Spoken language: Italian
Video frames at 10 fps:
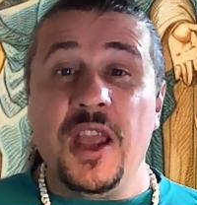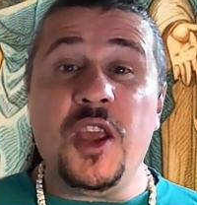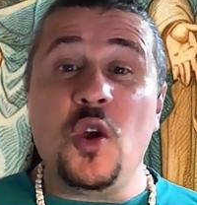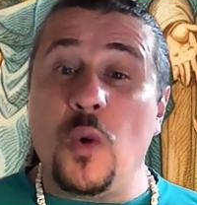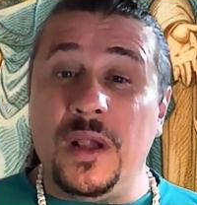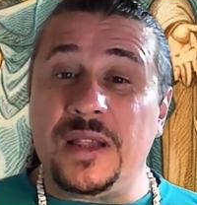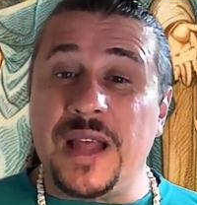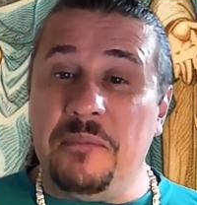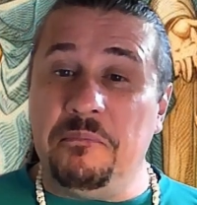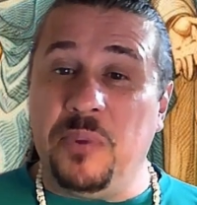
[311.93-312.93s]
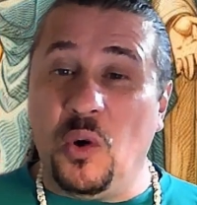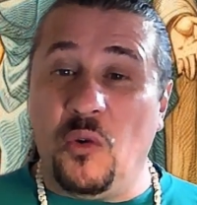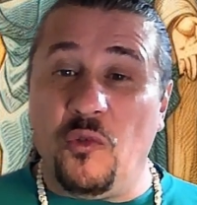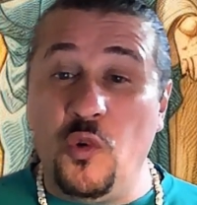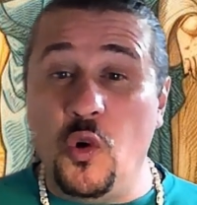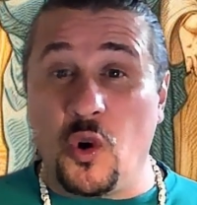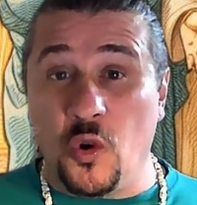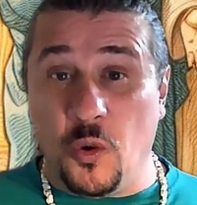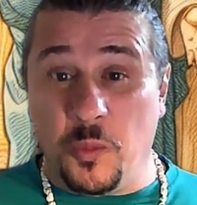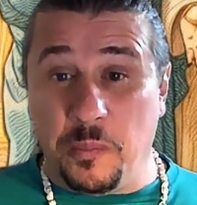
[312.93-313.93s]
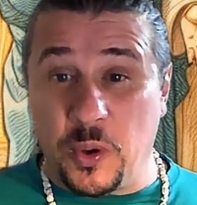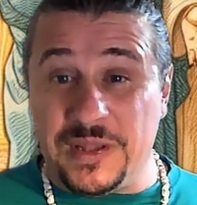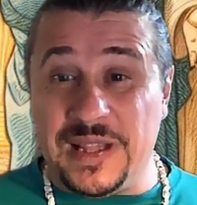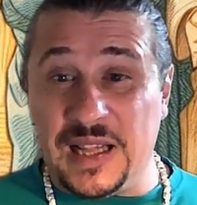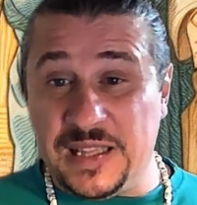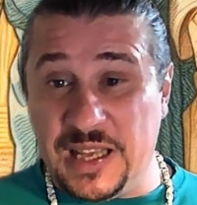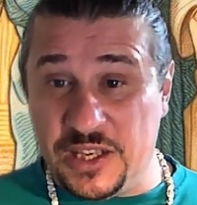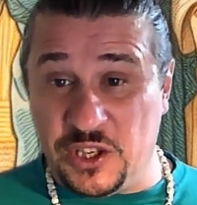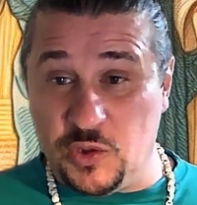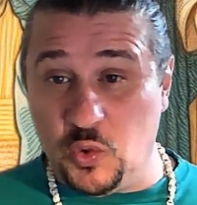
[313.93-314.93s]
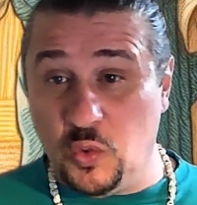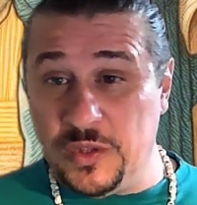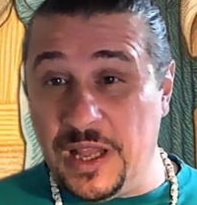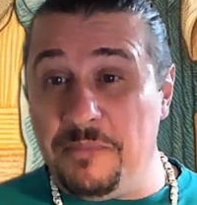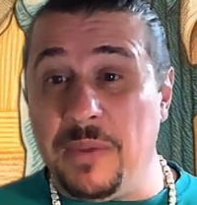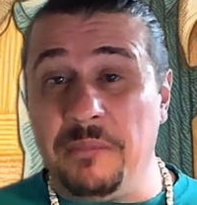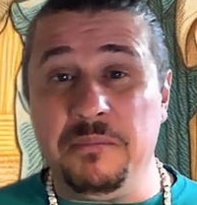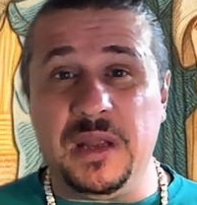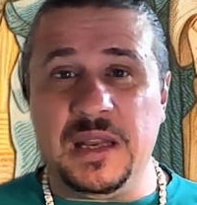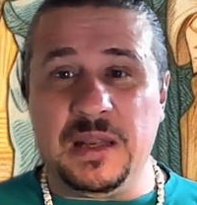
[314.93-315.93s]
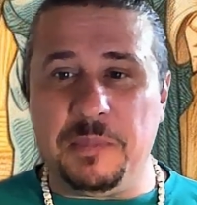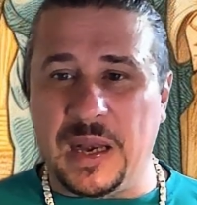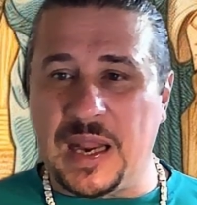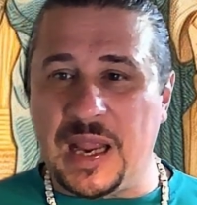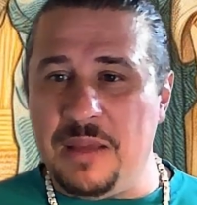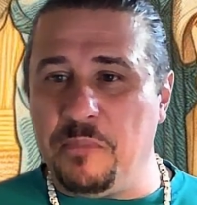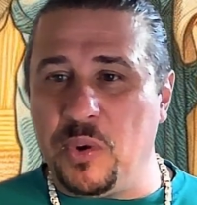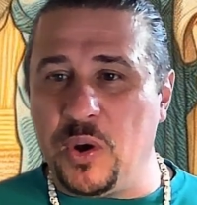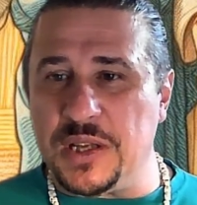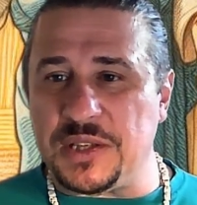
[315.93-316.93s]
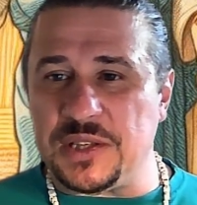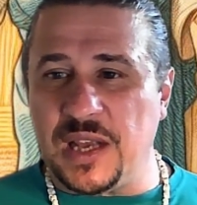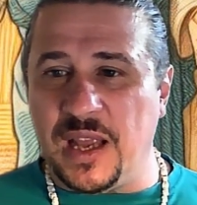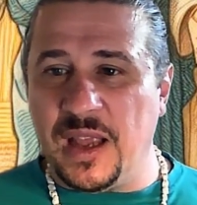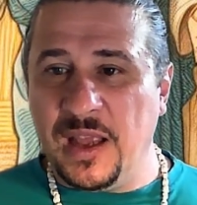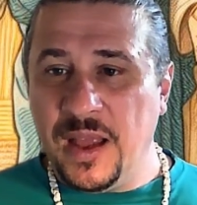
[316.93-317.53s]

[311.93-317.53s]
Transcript: In quel tempo furono portati a Gesù dei bambini perché imponesse